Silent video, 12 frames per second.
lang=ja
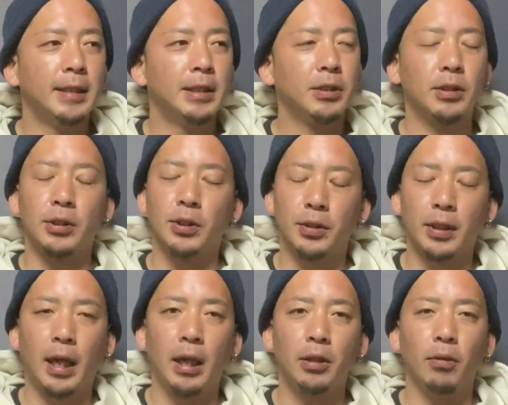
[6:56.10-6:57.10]
ちょっと沿っ
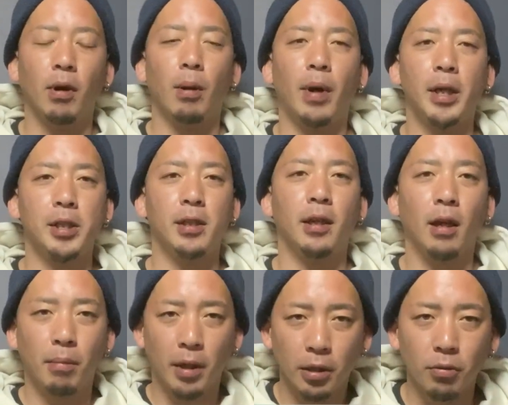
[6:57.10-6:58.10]
た動画も発信できれ
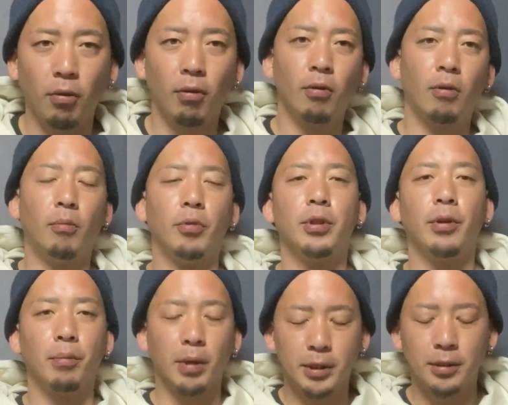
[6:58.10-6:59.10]
ばなと思ってお
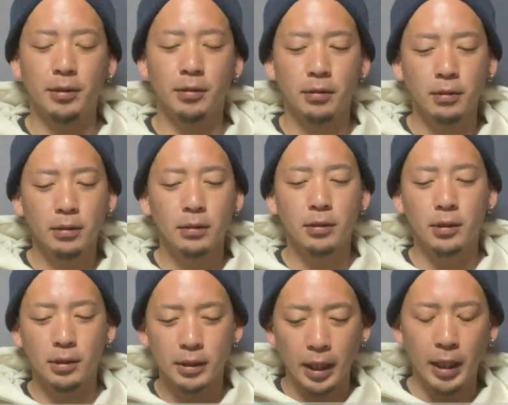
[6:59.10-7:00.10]
ります。
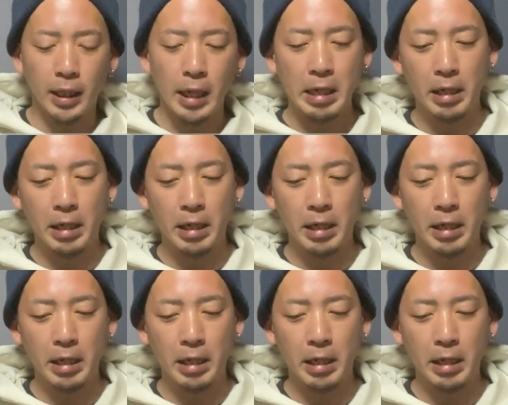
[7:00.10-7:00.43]
是非何